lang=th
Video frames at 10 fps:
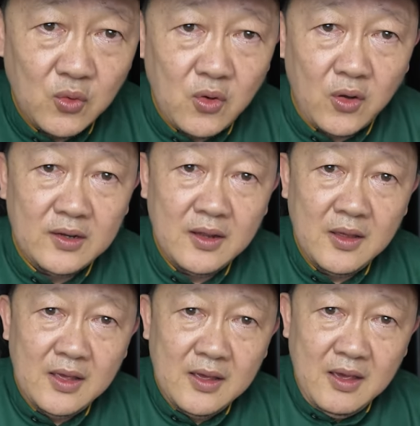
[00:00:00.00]
ทุก ๆ คน
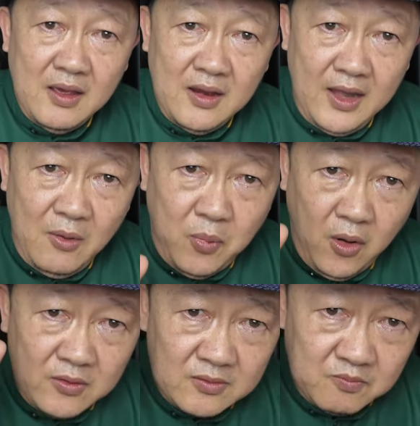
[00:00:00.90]
แล้วพ
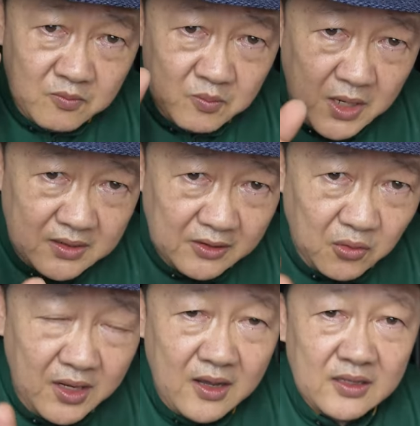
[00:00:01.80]
อมาถึงต
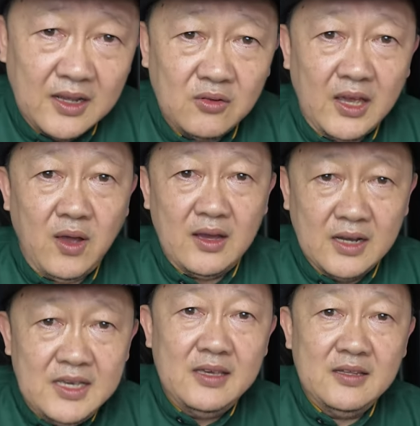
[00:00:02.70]
รงนี้ก็ถึงเข้าใจว่าเฮ้ย